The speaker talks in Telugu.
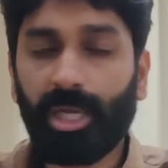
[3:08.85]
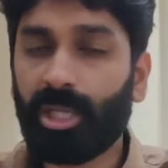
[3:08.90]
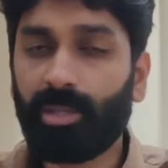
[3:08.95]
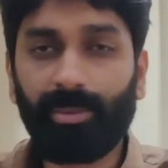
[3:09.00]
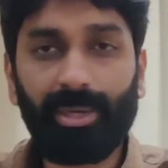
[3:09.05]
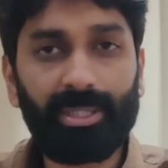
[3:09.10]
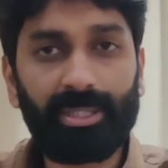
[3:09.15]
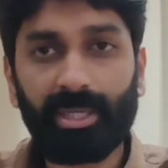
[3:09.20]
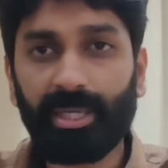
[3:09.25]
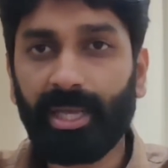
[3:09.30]

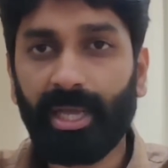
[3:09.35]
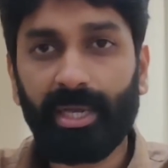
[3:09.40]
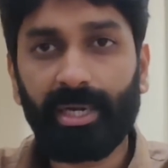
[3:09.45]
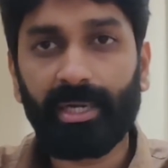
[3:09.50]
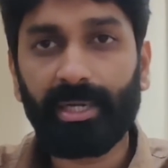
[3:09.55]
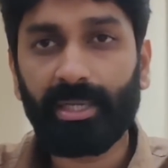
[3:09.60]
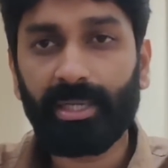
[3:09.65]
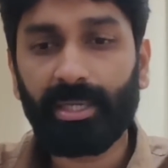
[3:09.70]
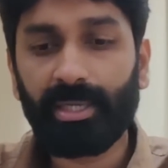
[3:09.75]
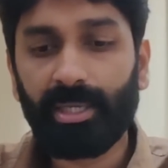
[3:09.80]
అది మాత్రం
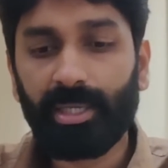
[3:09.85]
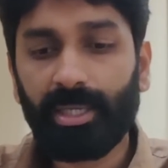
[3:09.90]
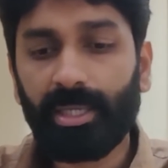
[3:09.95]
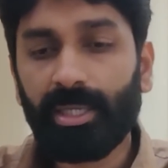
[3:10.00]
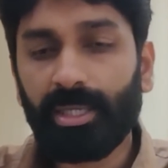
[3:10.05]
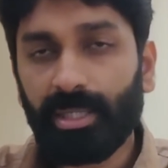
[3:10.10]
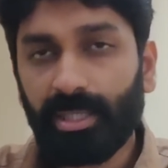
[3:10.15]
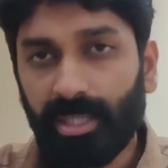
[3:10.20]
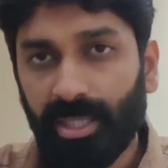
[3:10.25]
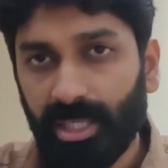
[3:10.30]
గ్యారంటీ
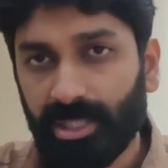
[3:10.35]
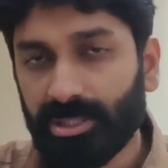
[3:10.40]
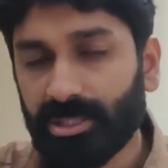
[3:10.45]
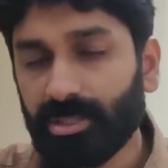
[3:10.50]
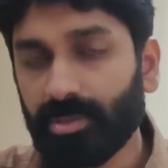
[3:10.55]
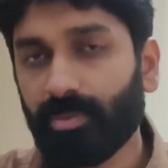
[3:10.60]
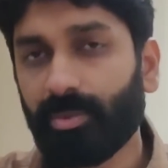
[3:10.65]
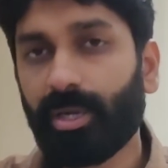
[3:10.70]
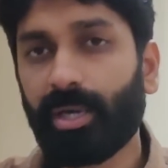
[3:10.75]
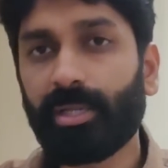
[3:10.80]
ఎస్
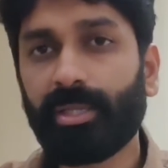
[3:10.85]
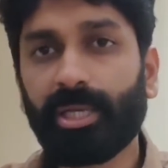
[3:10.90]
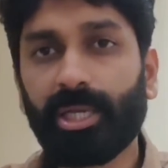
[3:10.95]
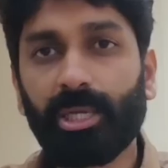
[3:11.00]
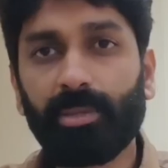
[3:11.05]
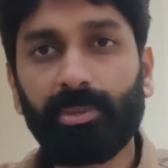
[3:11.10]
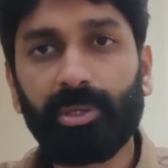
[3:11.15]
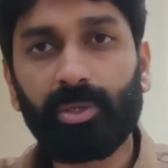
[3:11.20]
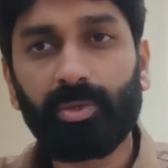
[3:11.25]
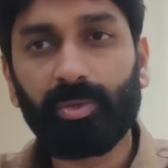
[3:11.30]
వాళ్ళ
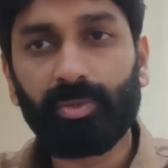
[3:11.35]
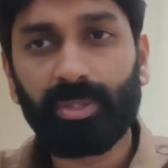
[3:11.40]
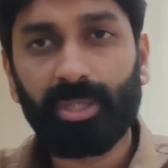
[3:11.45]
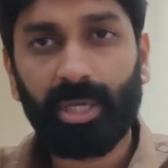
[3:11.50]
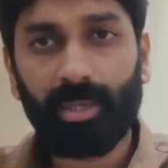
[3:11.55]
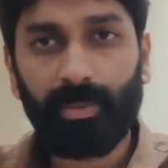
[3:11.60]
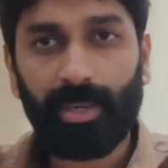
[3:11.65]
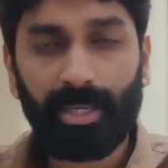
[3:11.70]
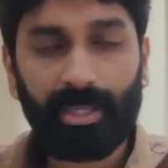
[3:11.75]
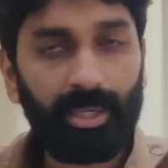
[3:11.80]
దగ్గర మీకు
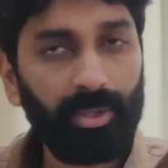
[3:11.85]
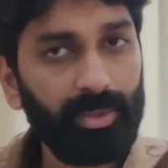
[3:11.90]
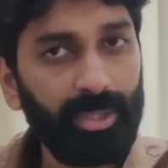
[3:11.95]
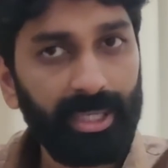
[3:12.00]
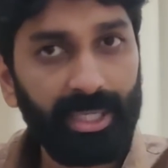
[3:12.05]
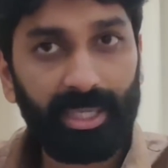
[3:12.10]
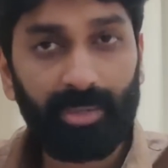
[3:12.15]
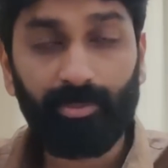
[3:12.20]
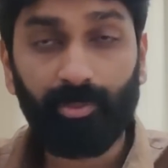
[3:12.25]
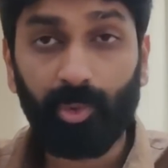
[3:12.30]
ఇందాక
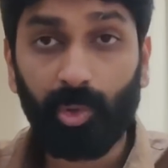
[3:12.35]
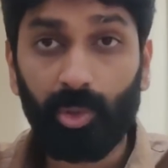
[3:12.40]
మాట్లాడుకున్నట్టుగా